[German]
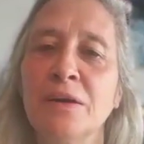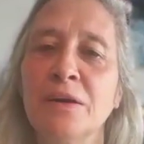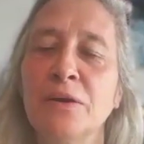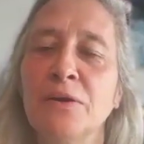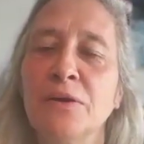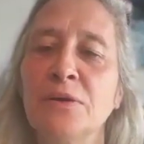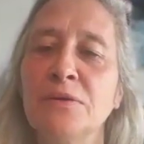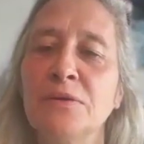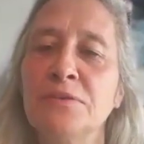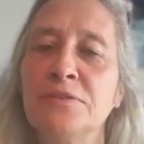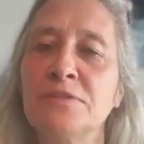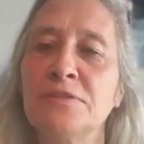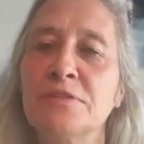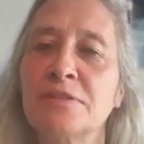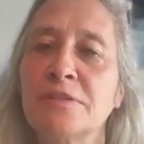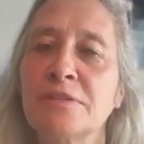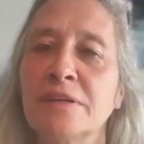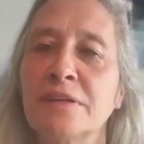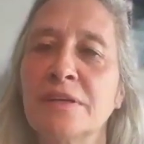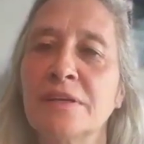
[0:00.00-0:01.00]

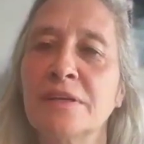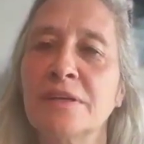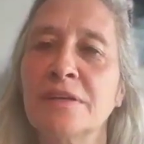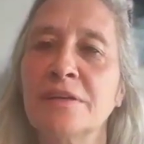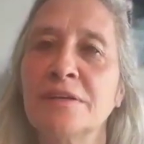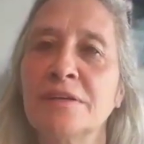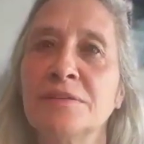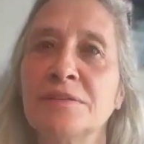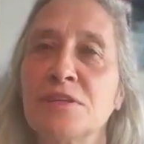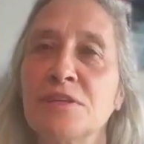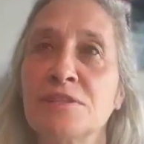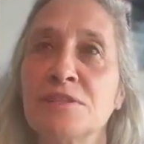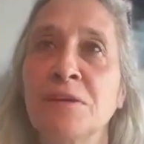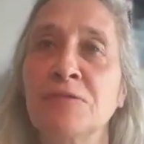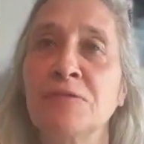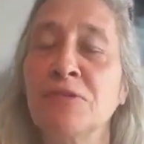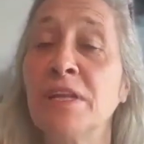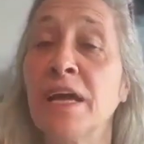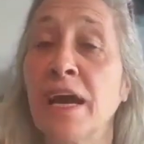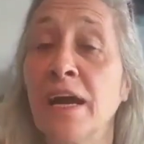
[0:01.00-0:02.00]
Und dass wir
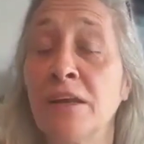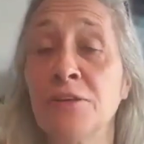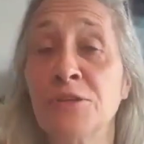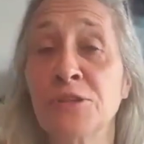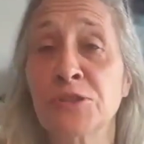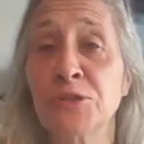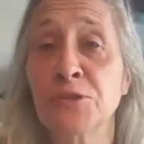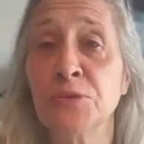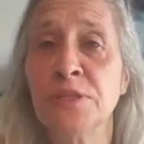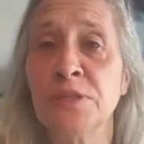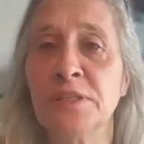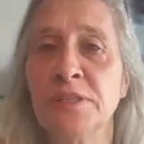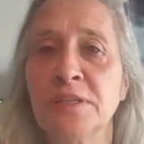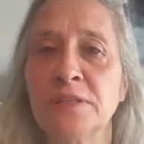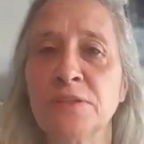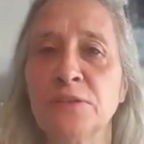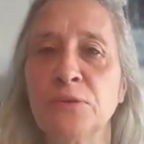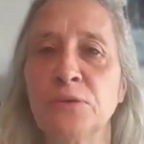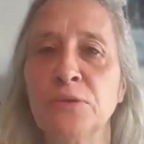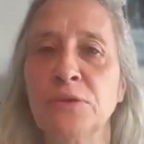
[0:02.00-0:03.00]
entweder alle
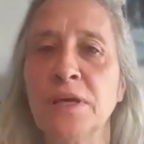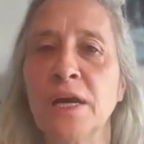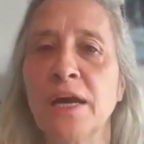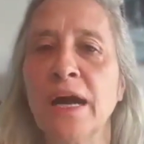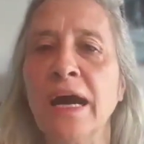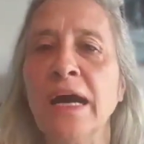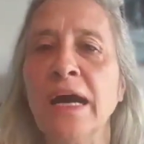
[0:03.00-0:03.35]
schuldig oder